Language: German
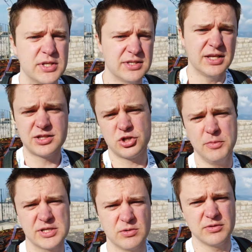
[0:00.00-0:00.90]
wollte ich jetzt
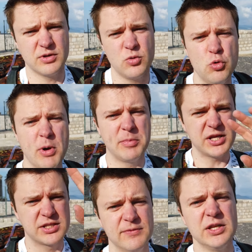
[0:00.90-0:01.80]
schon mal so ein
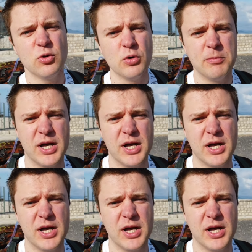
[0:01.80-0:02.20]
Überblicksvideo